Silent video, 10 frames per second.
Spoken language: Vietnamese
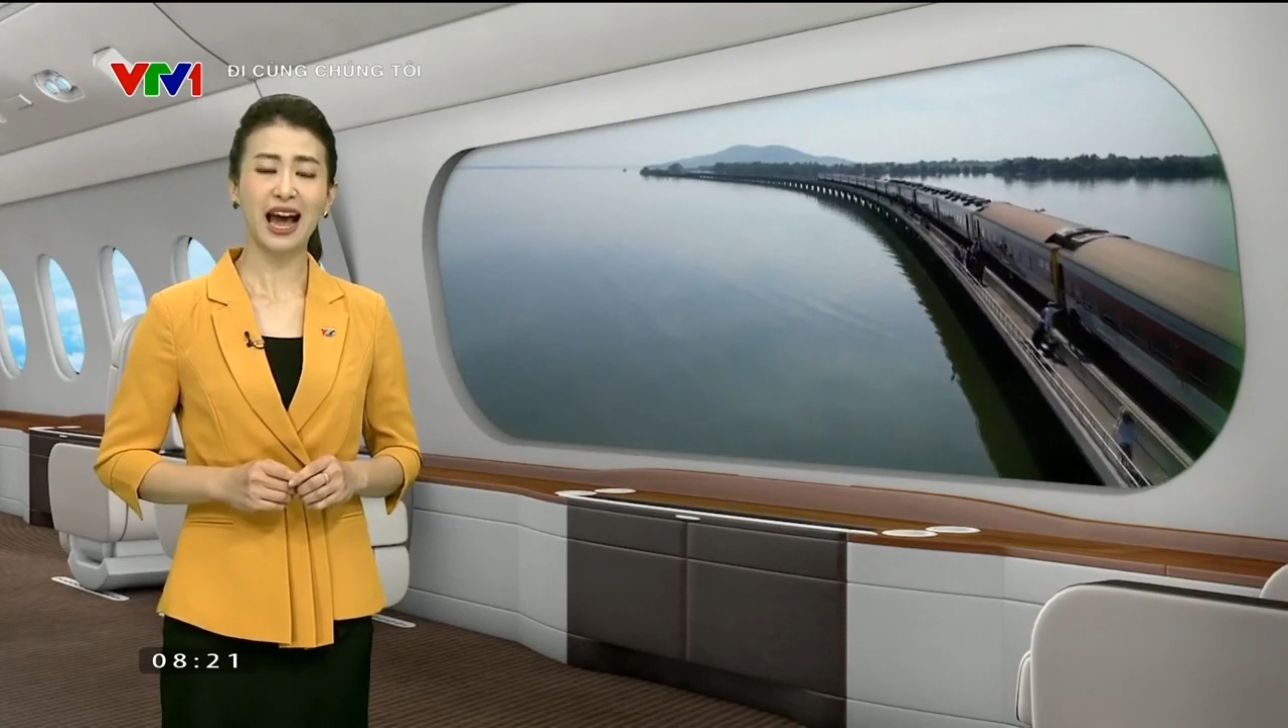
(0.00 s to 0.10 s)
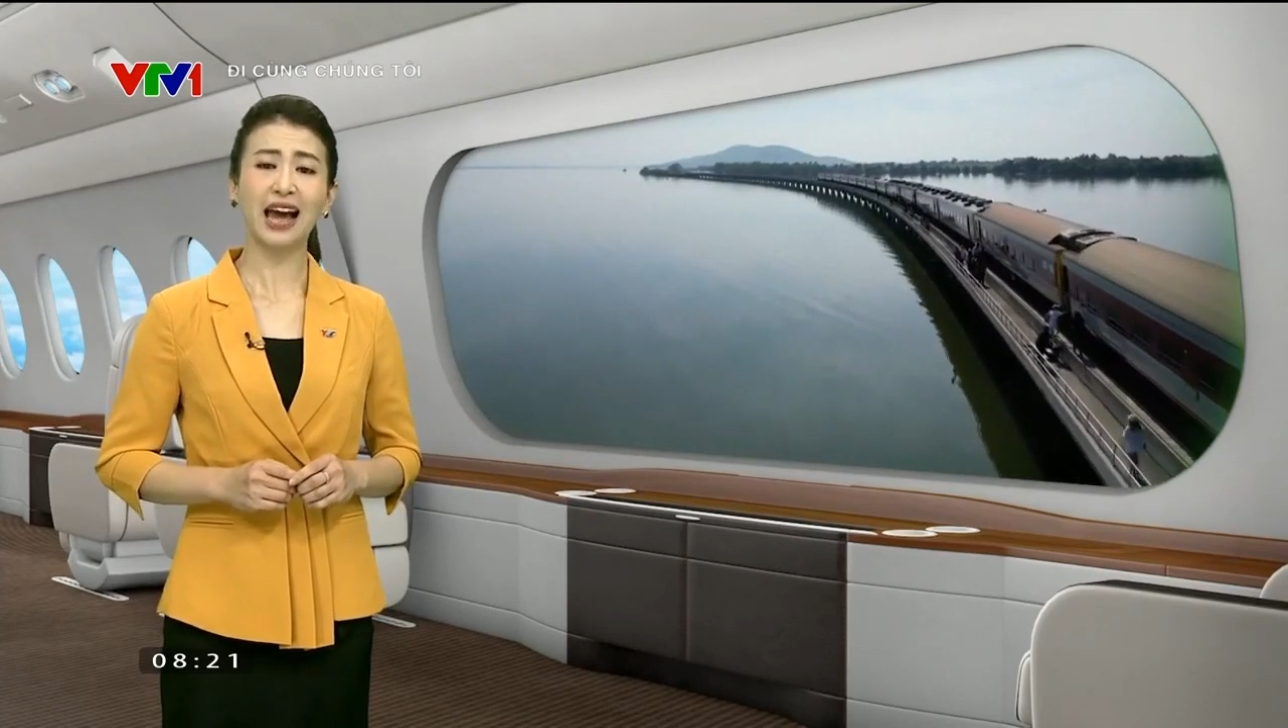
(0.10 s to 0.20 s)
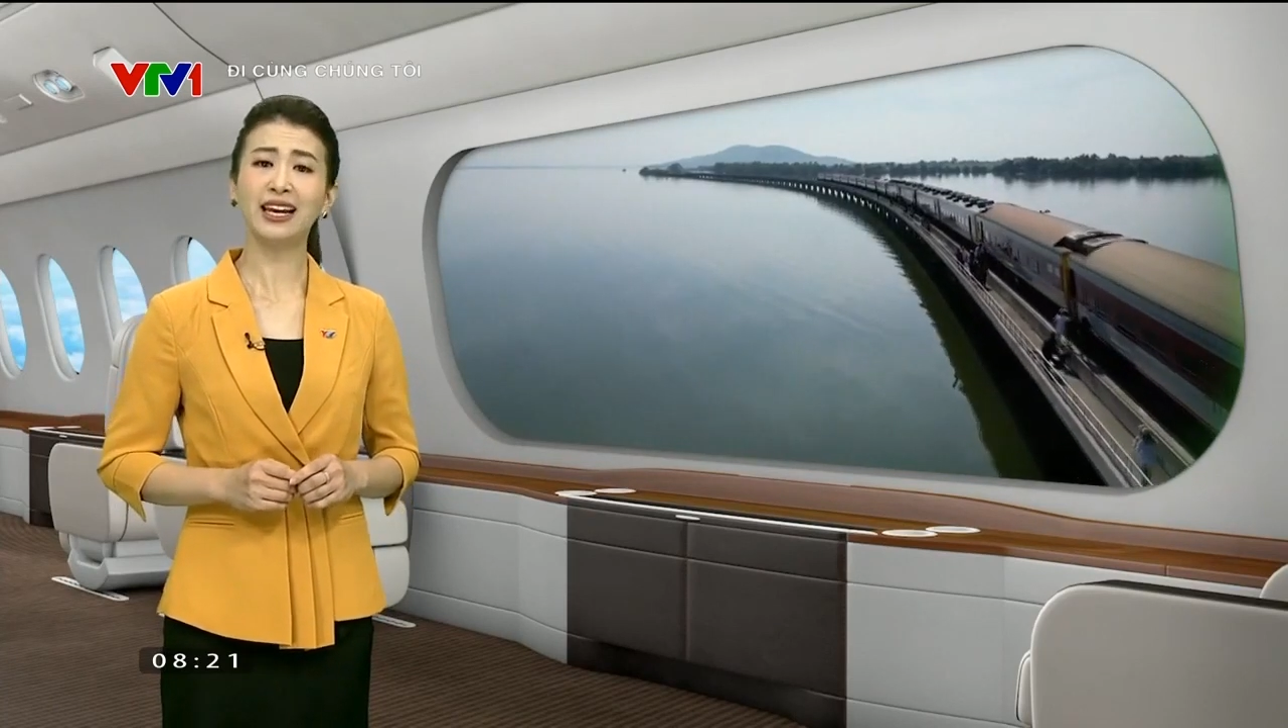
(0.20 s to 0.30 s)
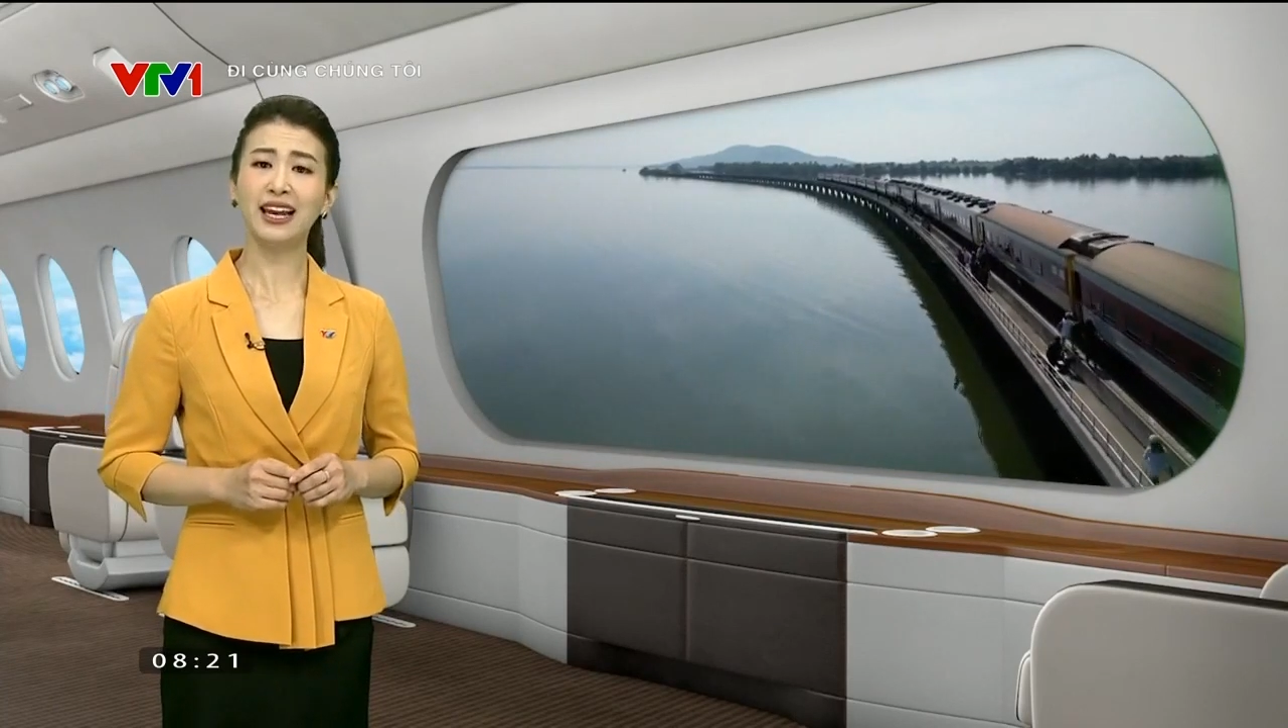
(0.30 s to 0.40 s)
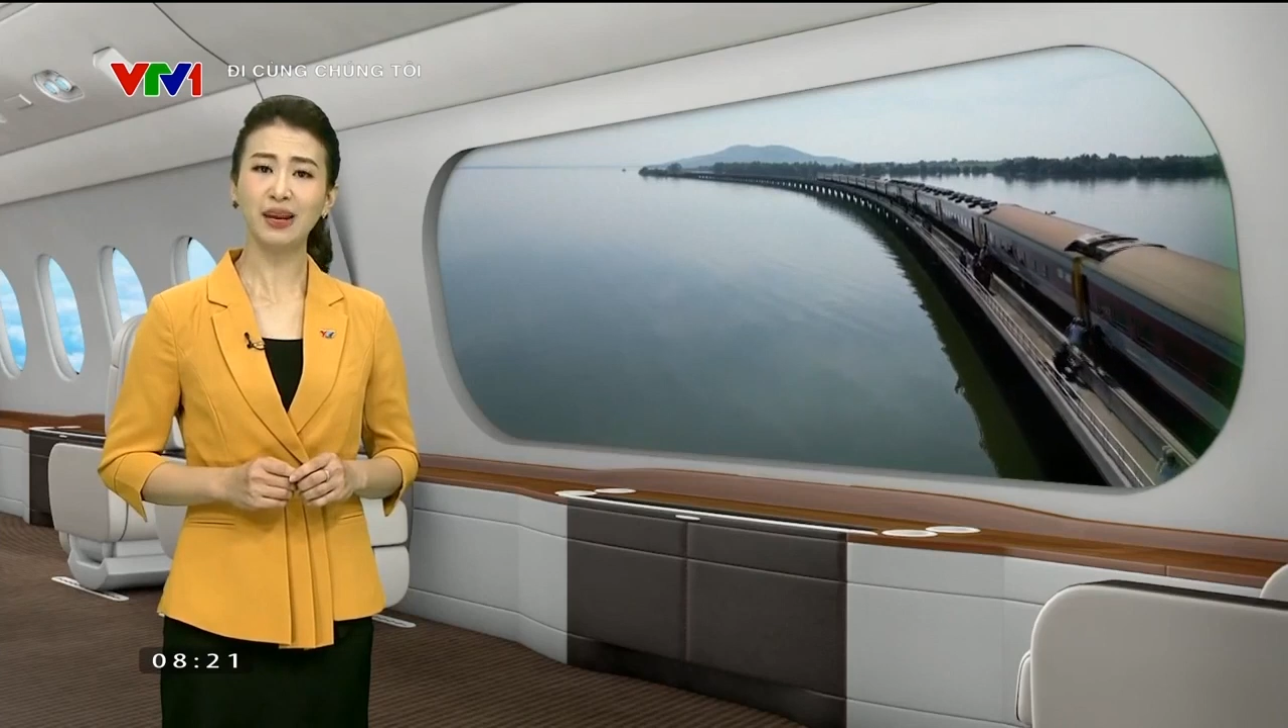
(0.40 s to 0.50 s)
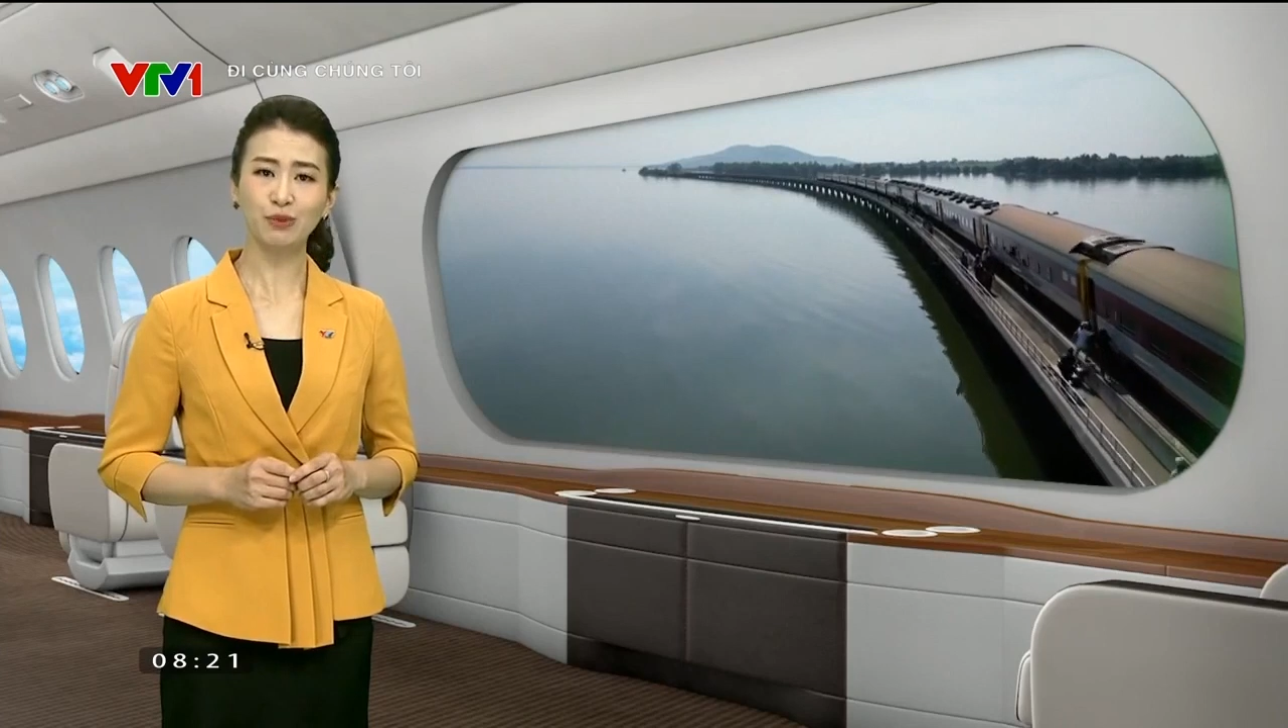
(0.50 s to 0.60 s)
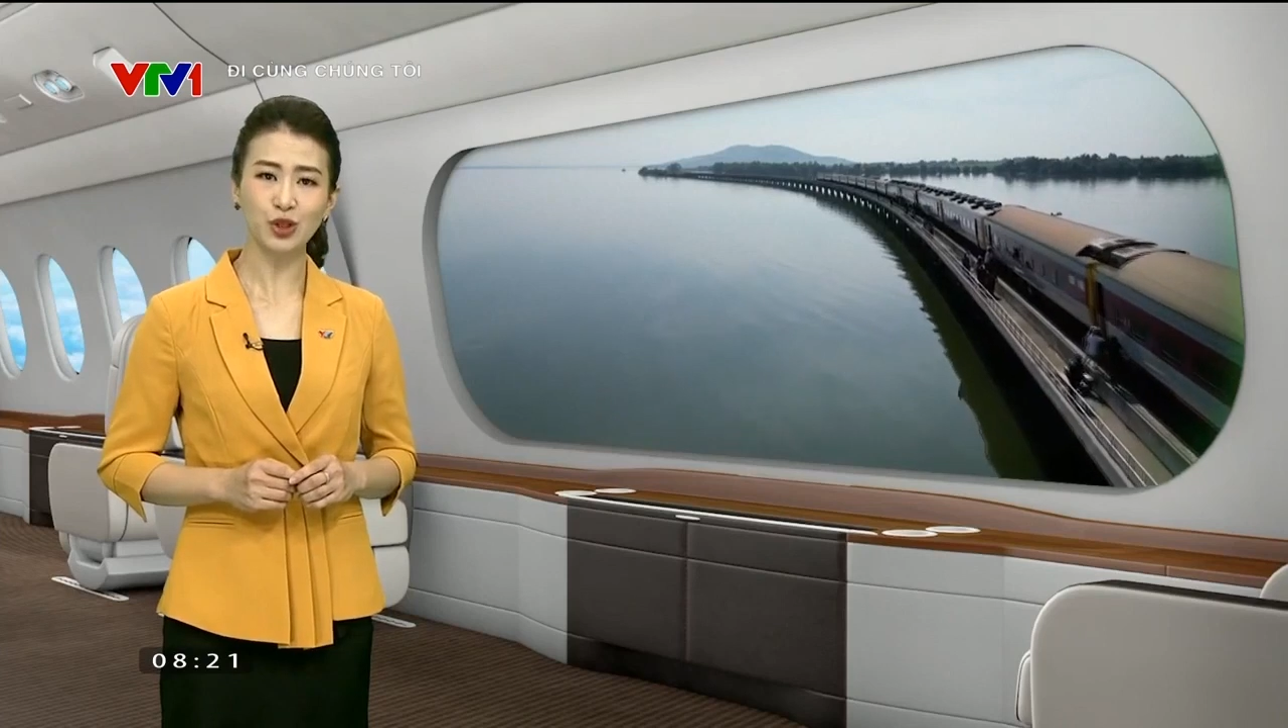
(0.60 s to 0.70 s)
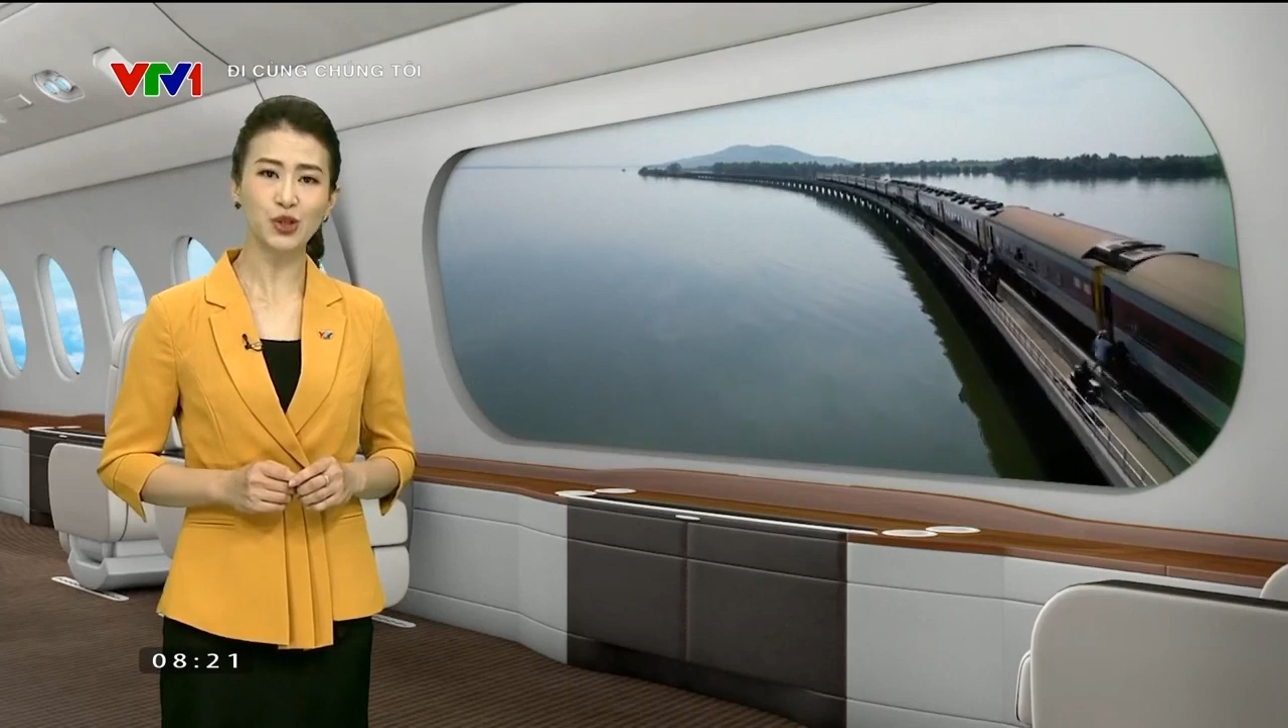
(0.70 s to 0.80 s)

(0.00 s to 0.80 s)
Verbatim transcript: hãy lên một